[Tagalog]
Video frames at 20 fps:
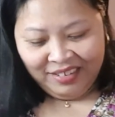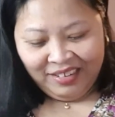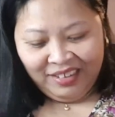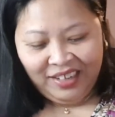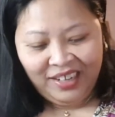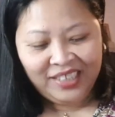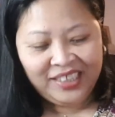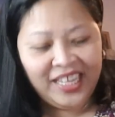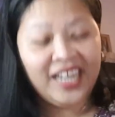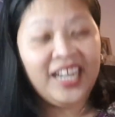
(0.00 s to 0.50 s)

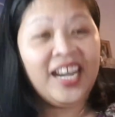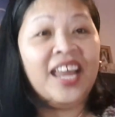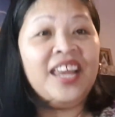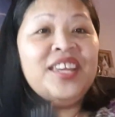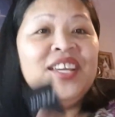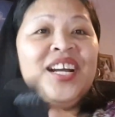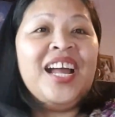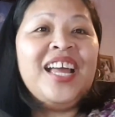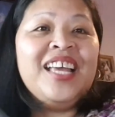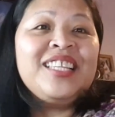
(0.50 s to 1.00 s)
Oh,
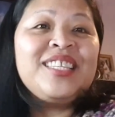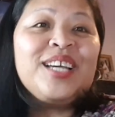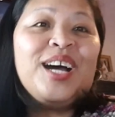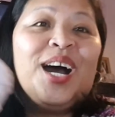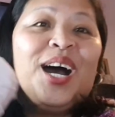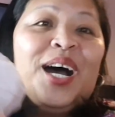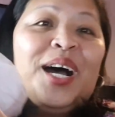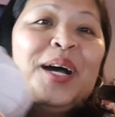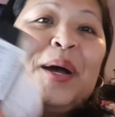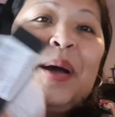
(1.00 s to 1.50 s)
tingnan nyo guys,
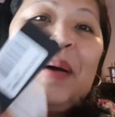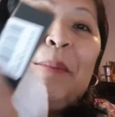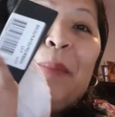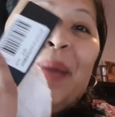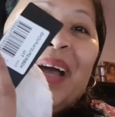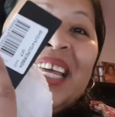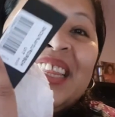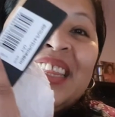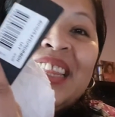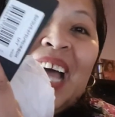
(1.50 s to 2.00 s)
oh.
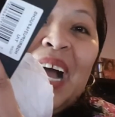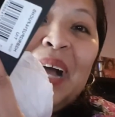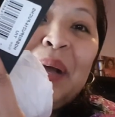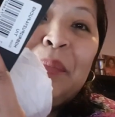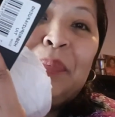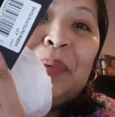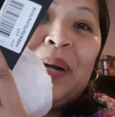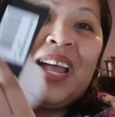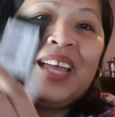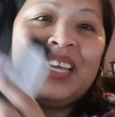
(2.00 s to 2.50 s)
May tag
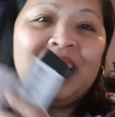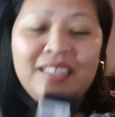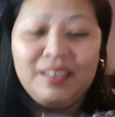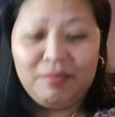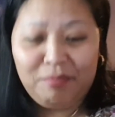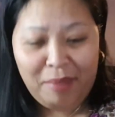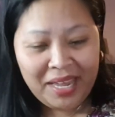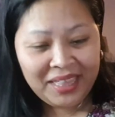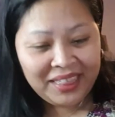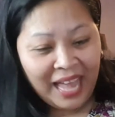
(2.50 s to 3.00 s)
pride.
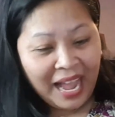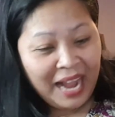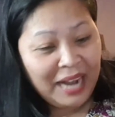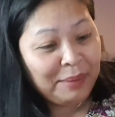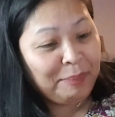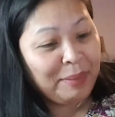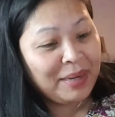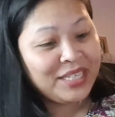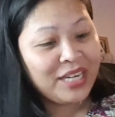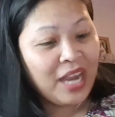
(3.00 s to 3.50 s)
May tag
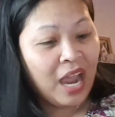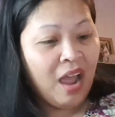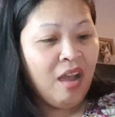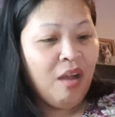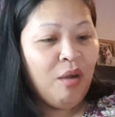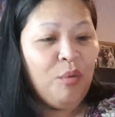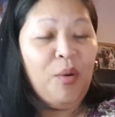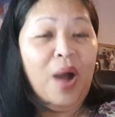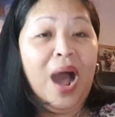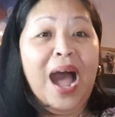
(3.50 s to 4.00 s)
pa siya.
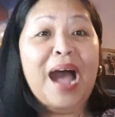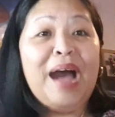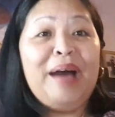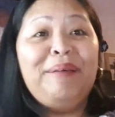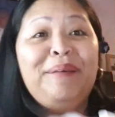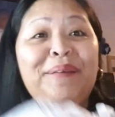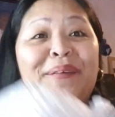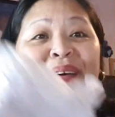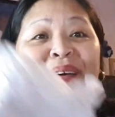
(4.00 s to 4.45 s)
Wow!